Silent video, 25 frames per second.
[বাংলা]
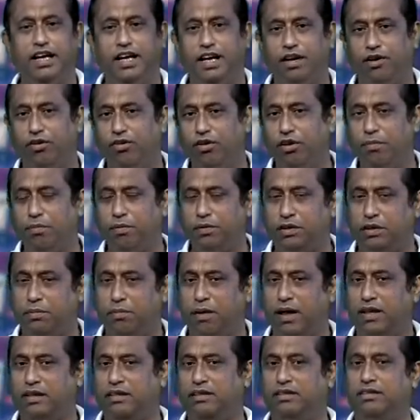এগুলো
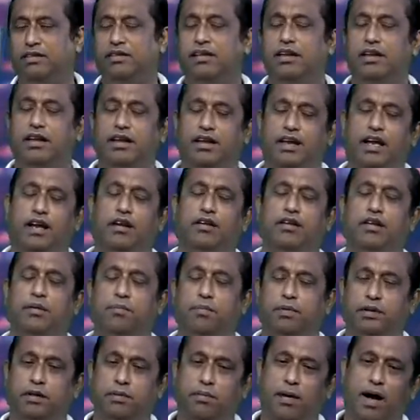প্রতিবাদ এগুলো
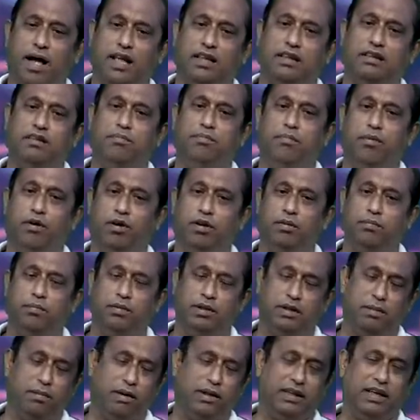প্রতিবাদ বন
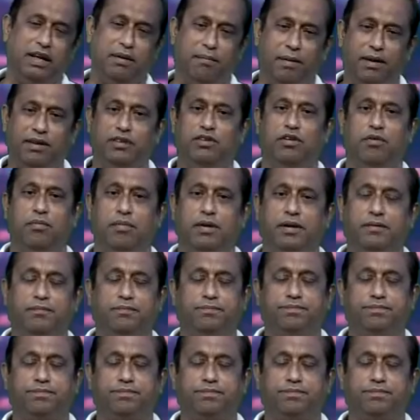প্রতিবাদের মাধ্যমে